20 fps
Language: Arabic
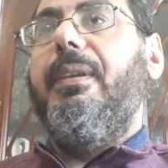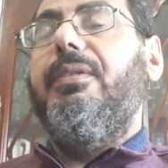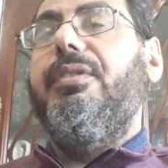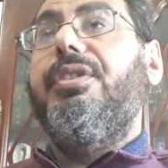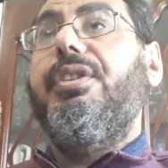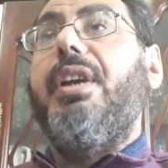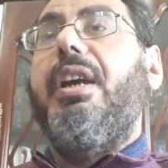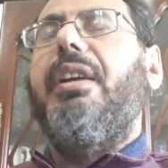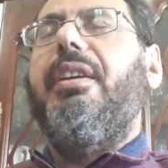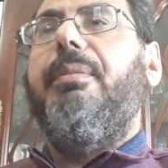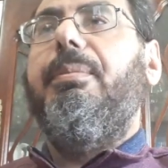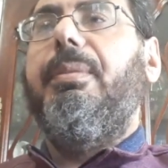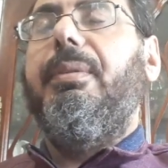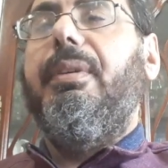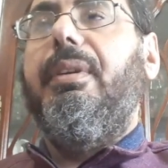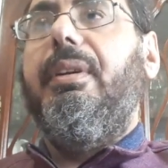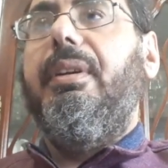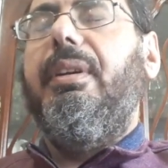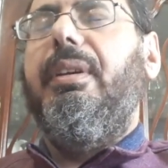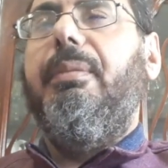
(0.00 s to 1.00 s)
شعر
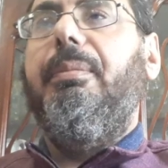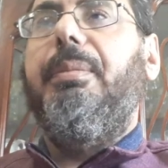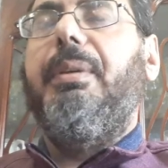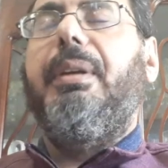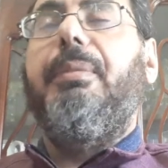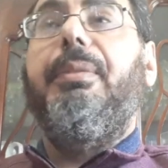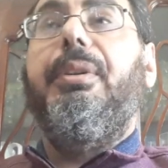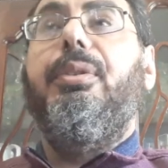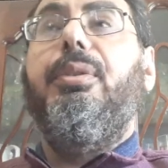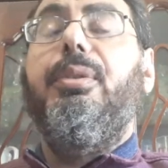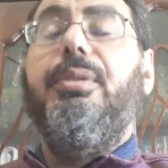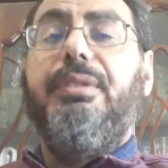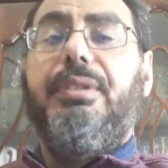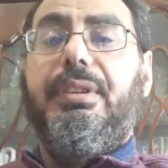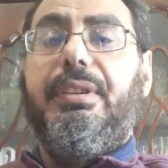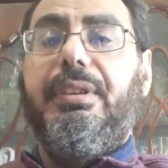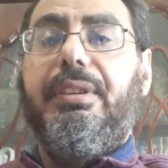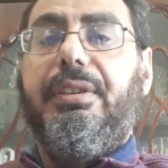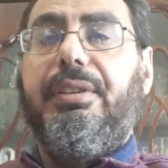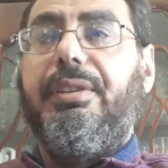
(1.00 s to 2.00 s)
برم
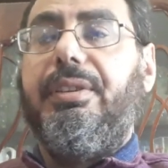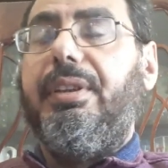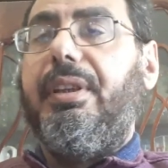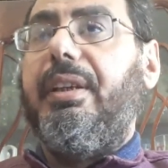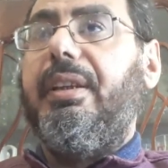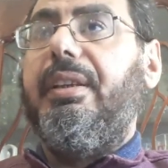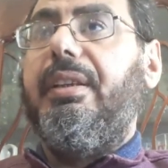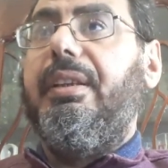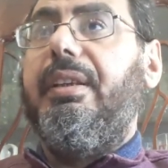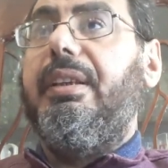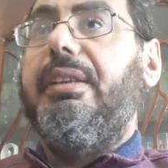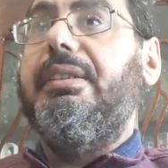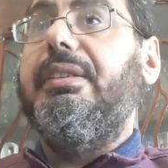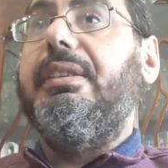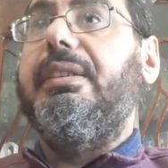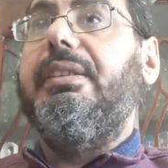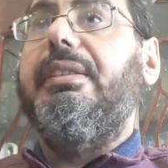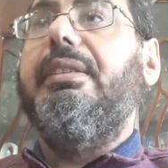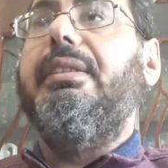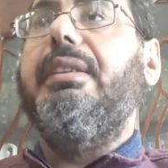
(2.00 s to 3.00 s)
التونسي شعر
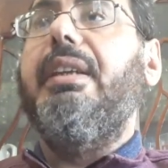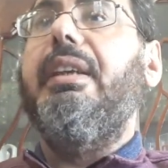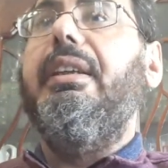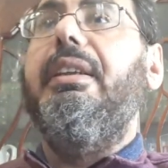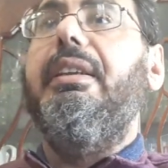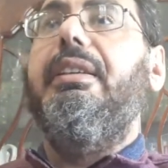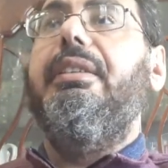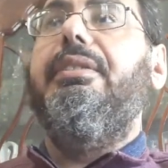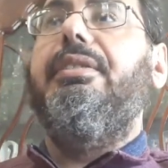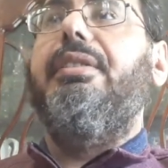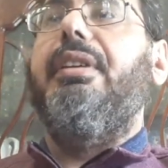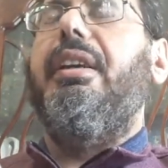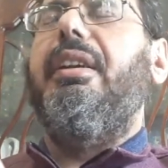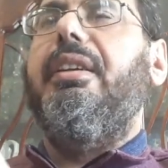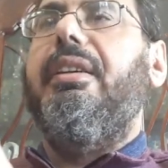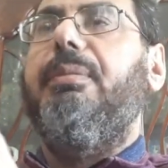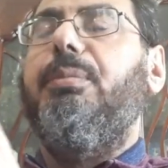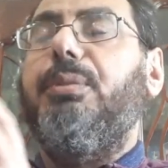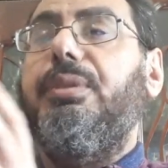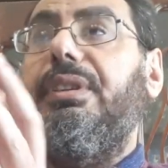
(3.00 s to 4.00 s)
حسين السيد
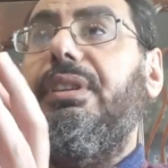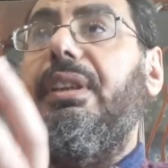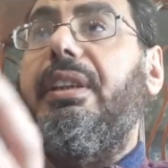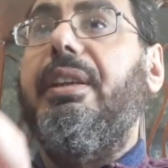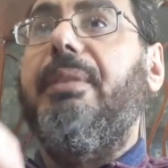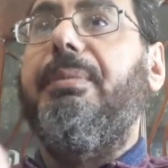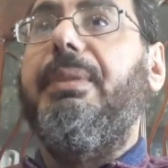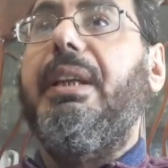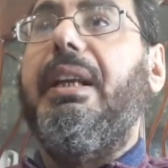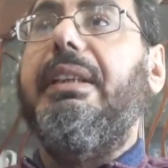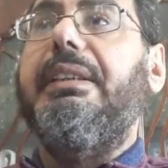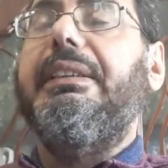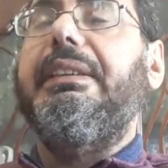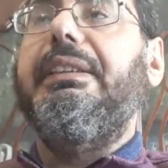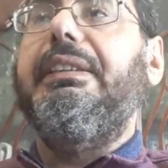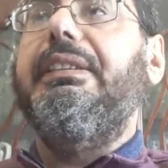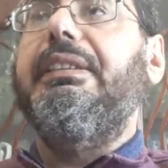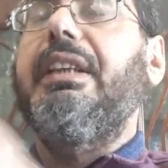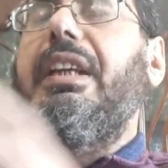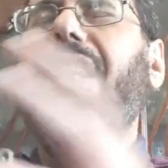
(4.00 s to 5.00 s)
شعر مرسي جميل
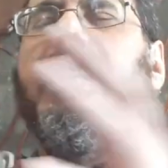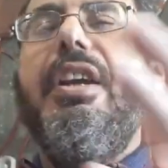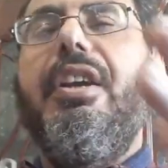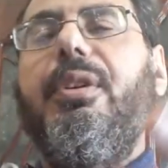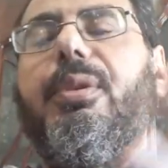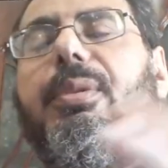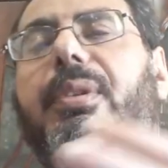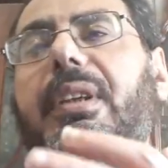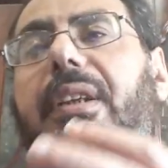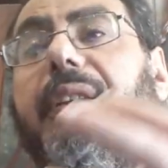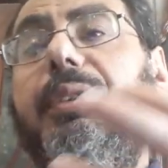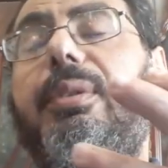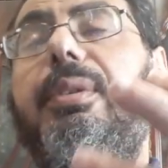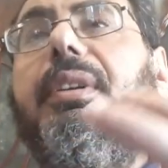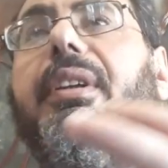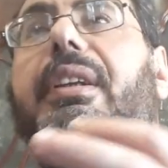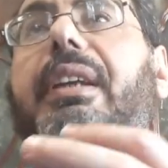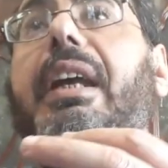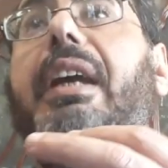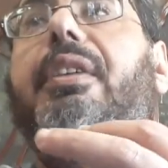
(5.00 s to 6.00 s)
عزيز كل
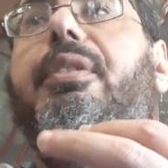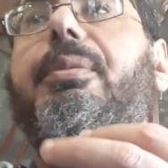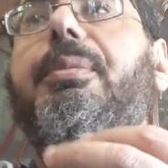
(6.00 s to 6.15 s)
دول كانوا